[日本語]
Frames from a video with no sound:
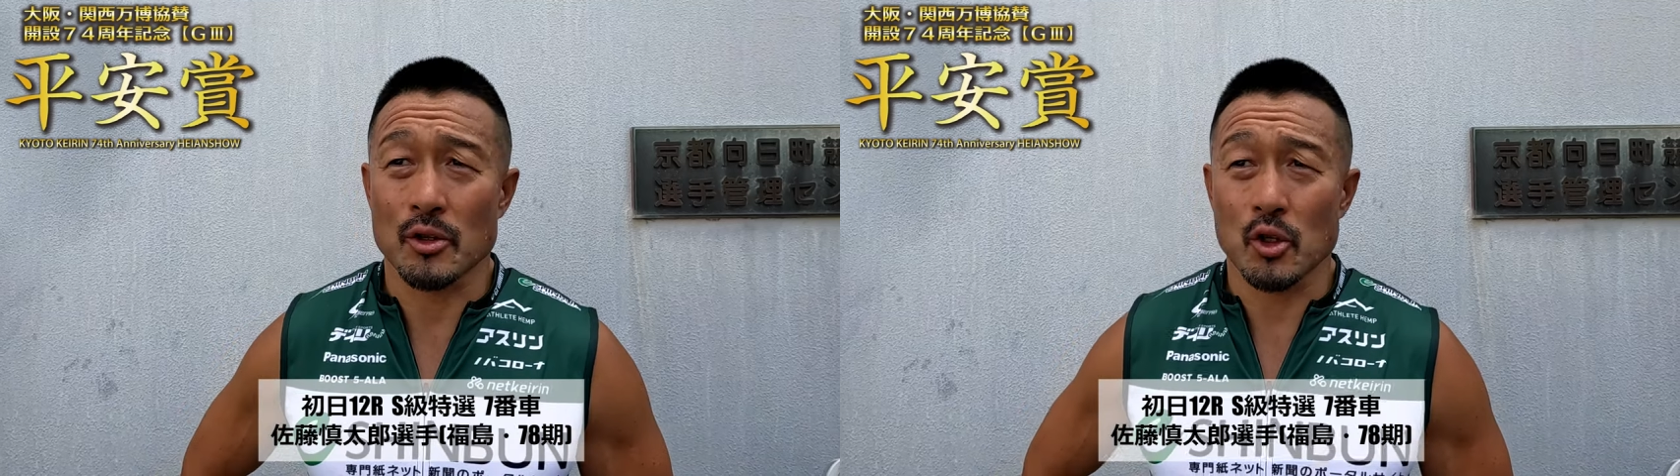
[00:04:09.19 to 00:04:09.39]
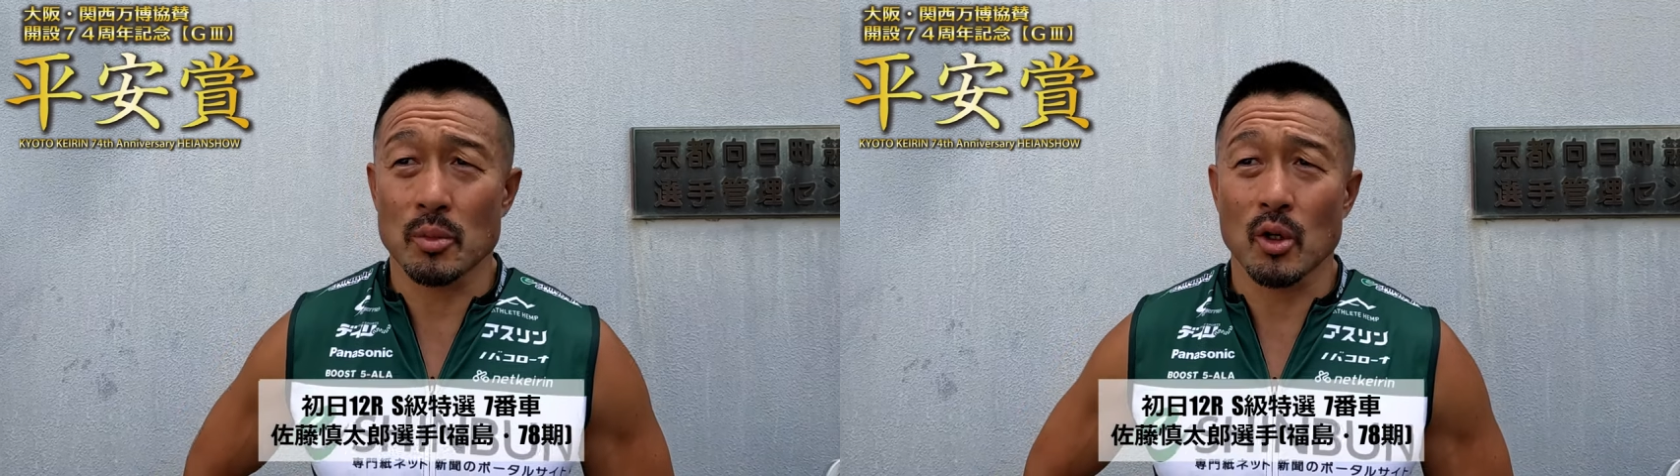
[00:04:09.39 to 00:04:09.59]

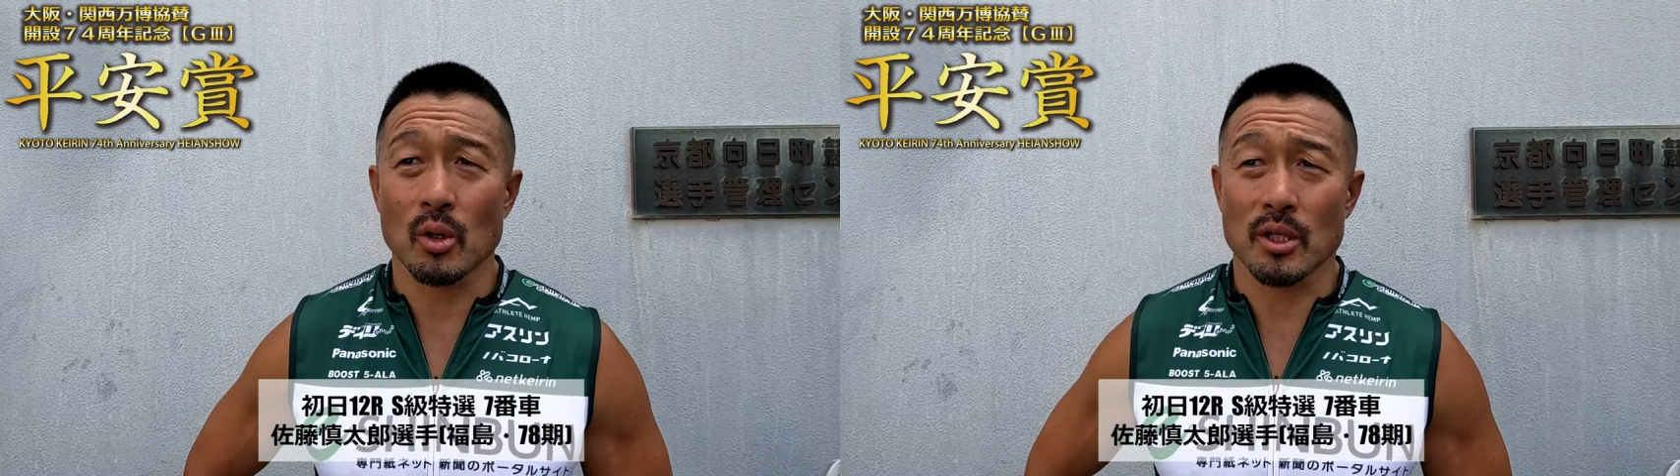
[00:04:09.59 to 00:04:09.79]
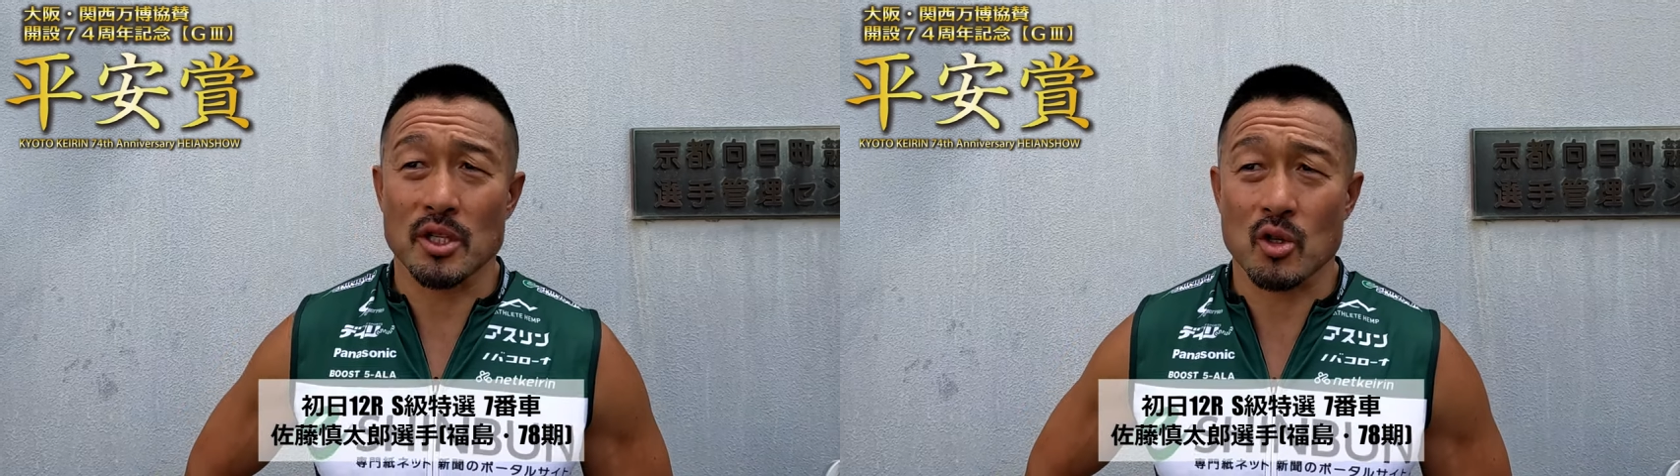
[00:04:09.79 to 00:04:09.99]
勝負ど
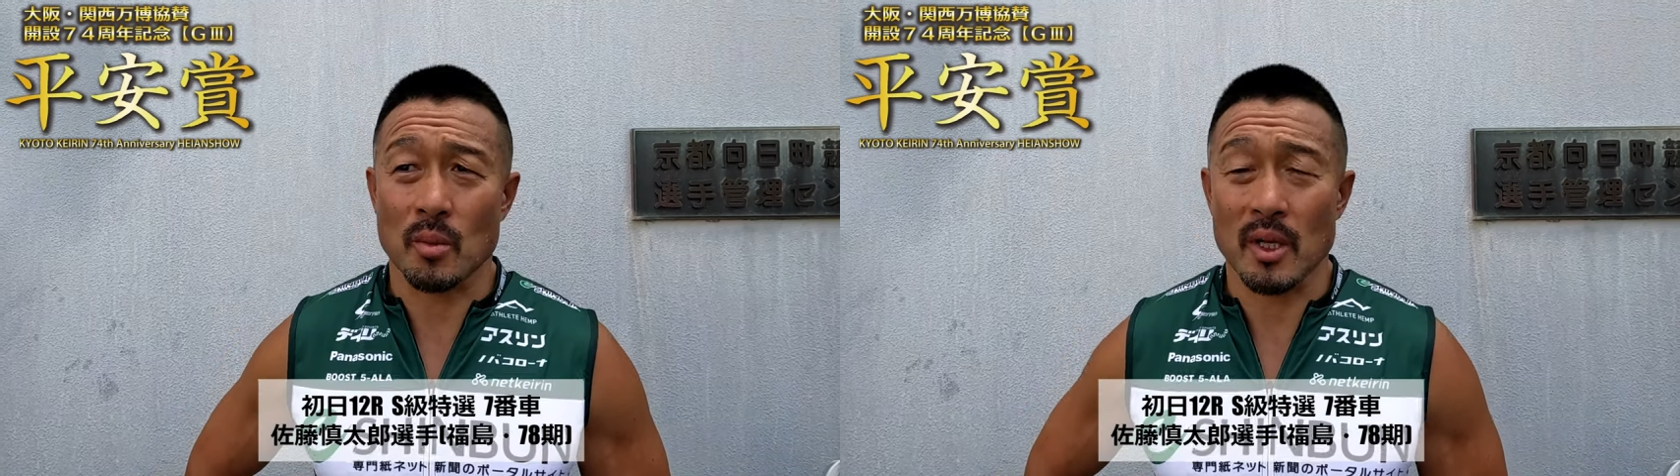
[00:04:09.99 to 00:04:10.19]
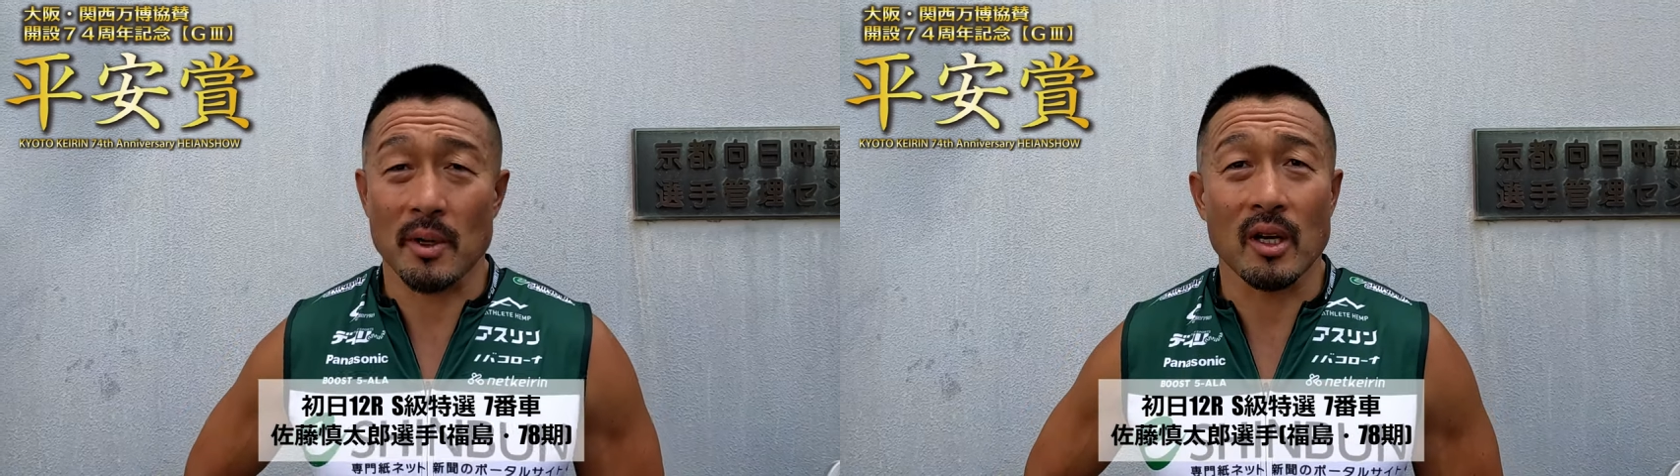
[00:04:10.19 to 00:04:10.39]
ころで突っ
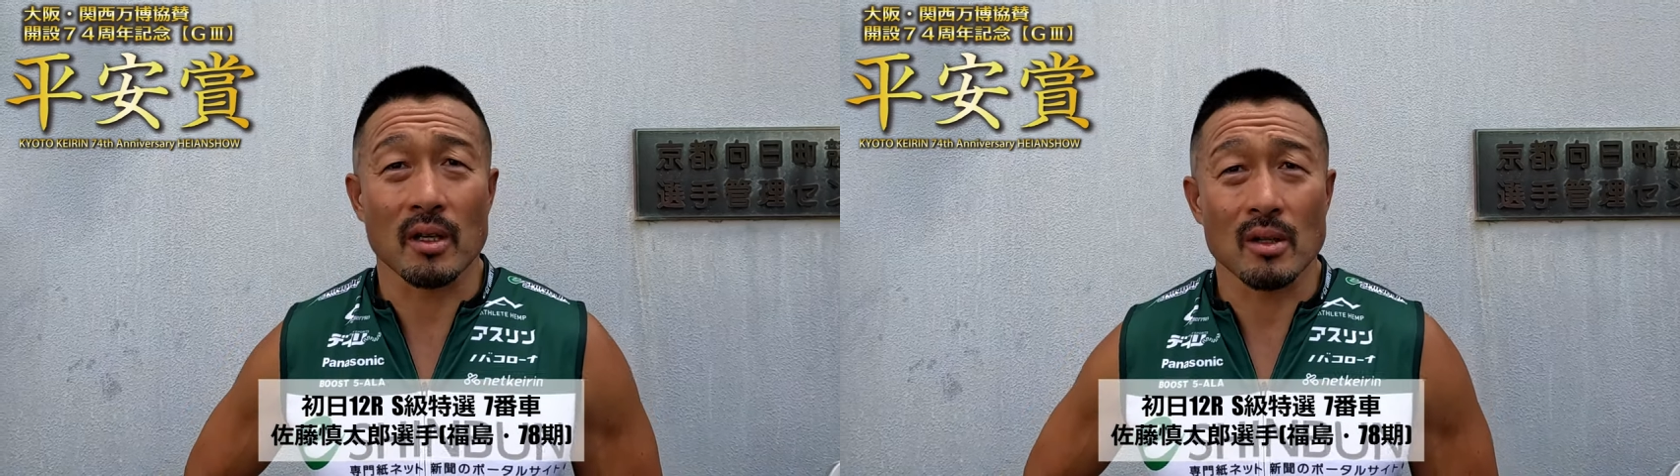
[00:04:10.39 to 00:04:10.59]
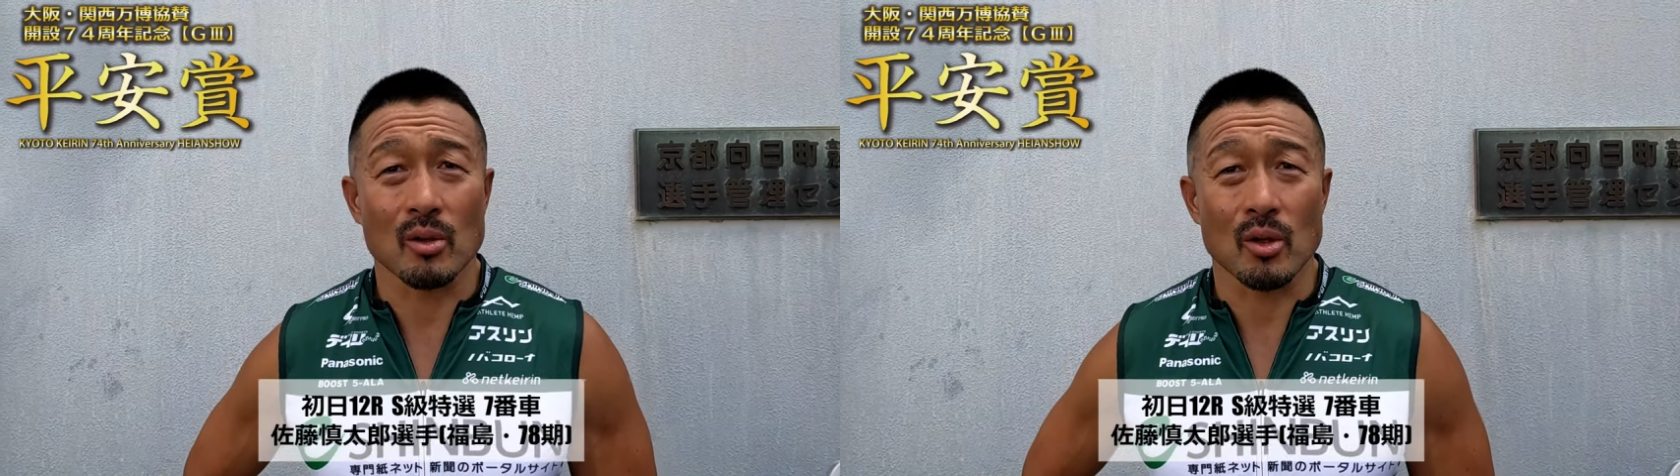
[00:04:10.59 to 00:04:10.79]
込めればいい
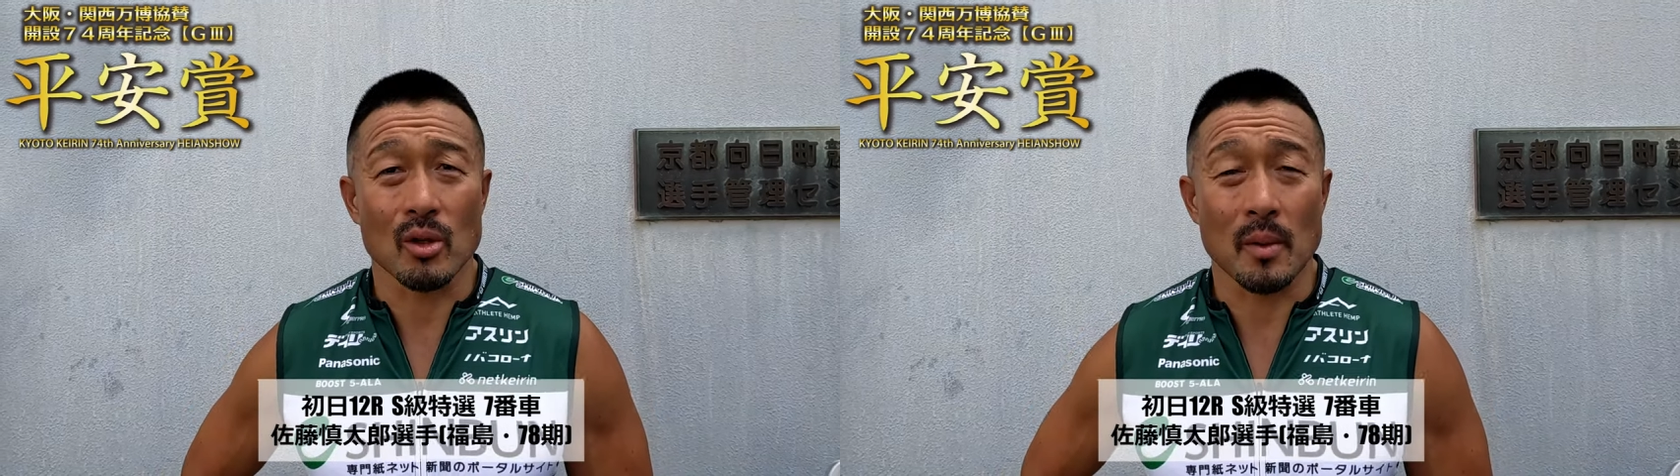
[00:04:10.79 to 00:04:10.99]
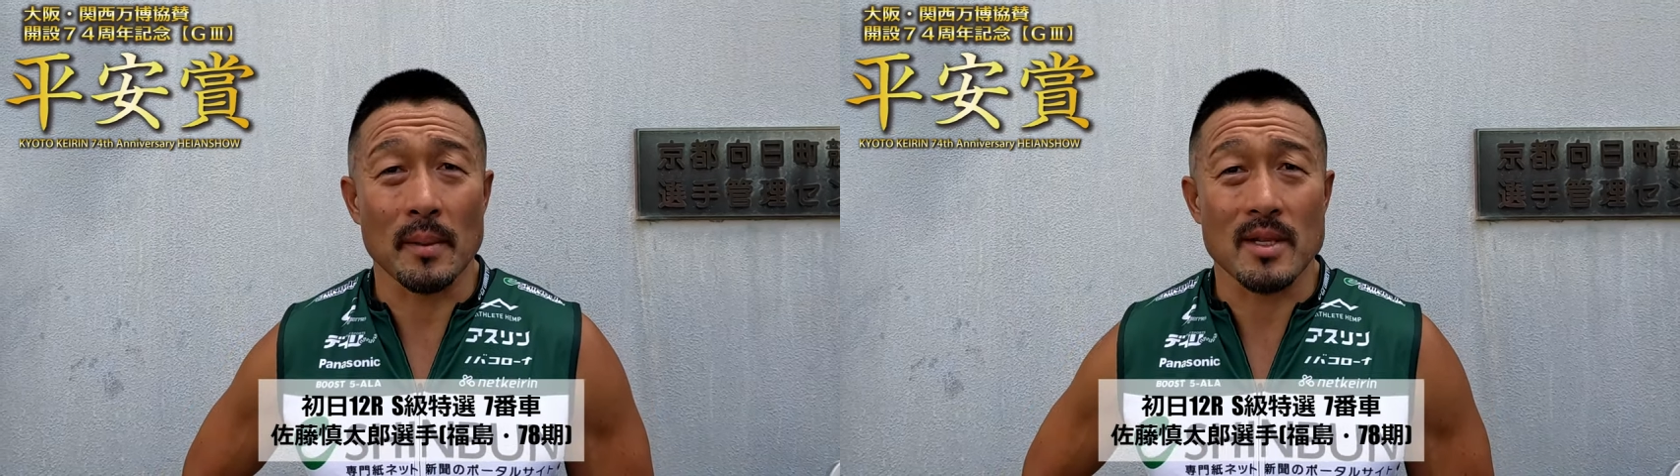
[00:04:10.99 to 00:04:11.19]
かなと思
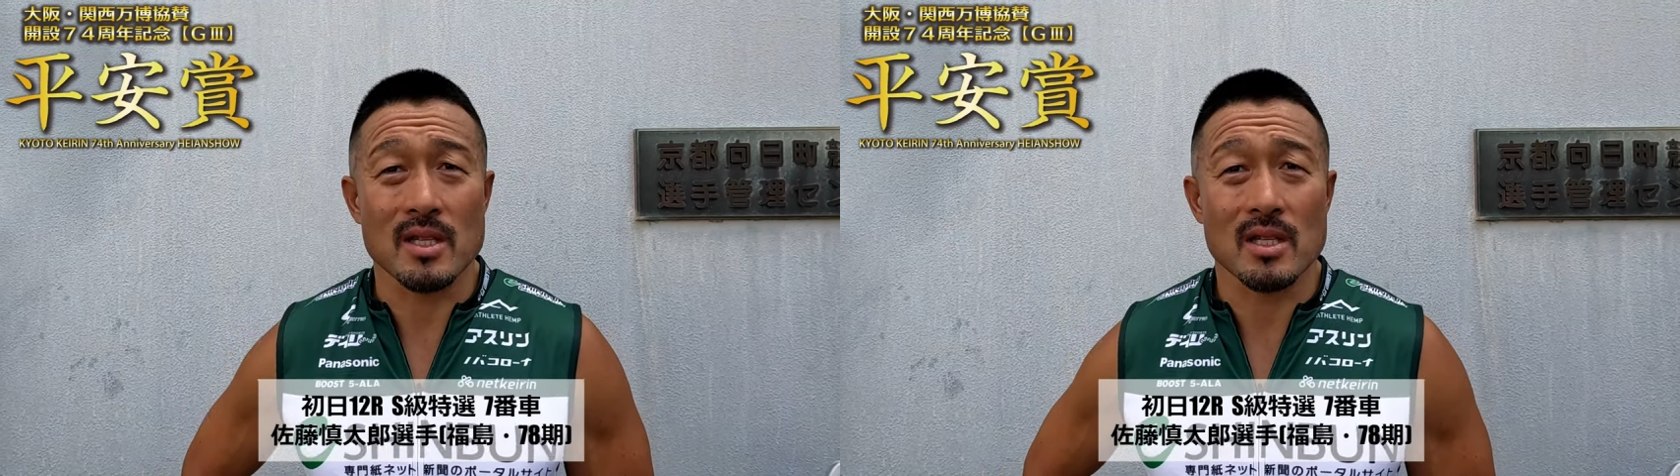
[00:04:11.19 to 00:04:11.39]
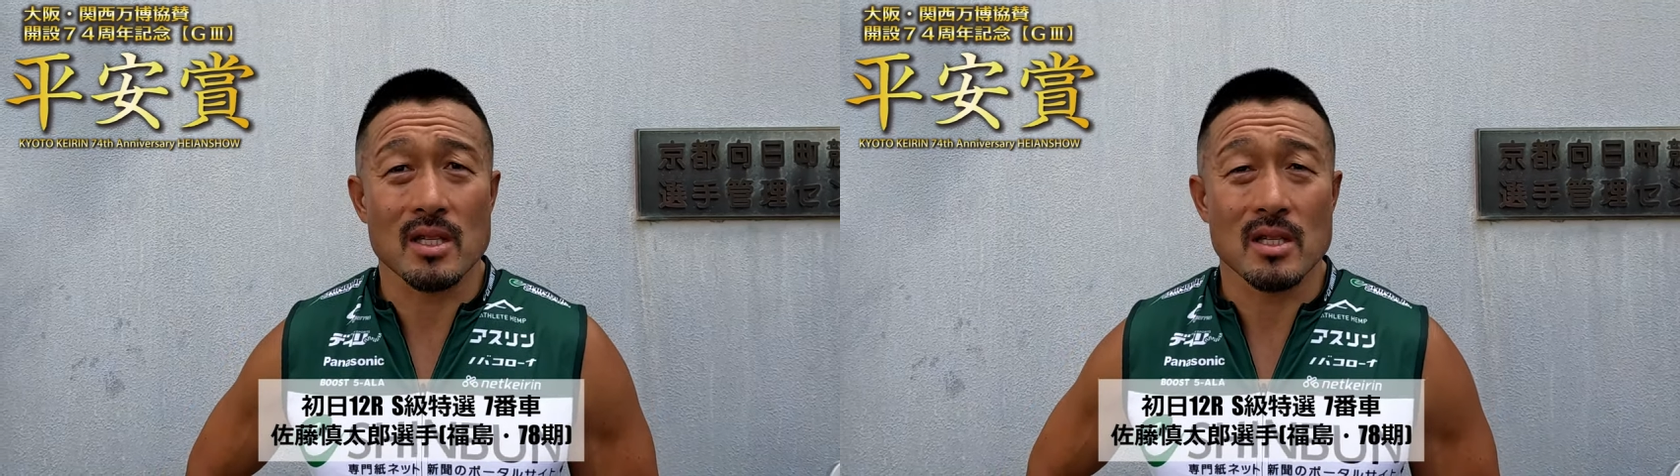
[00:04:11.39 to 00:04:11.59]
いま
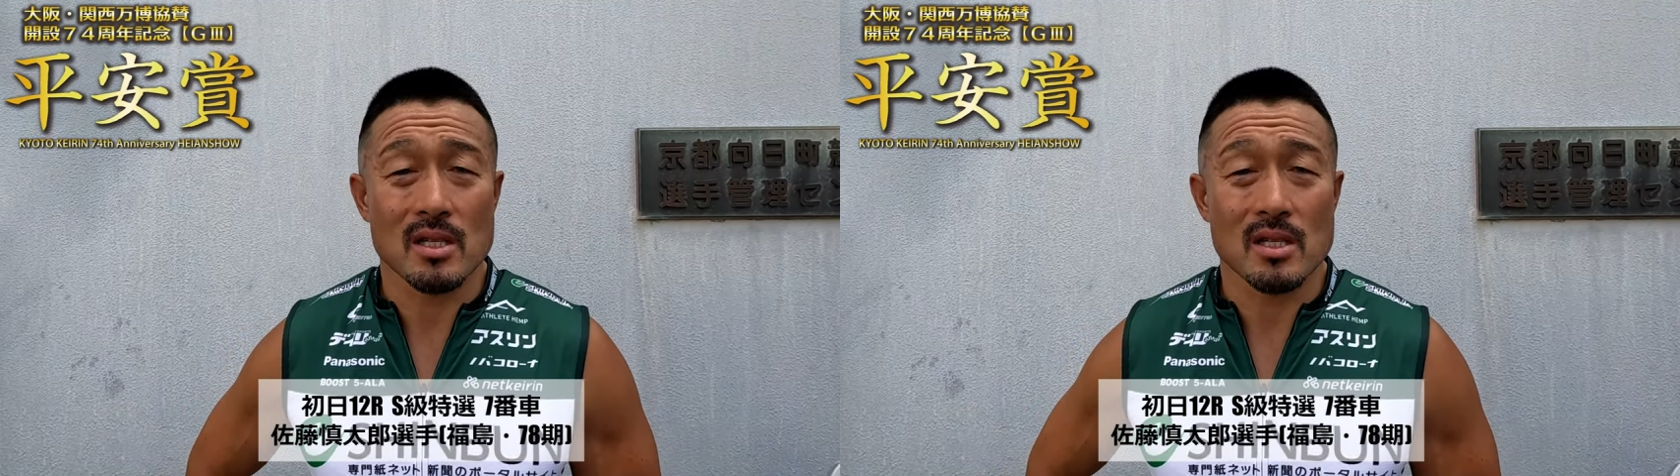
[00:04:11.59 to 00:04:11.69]
す、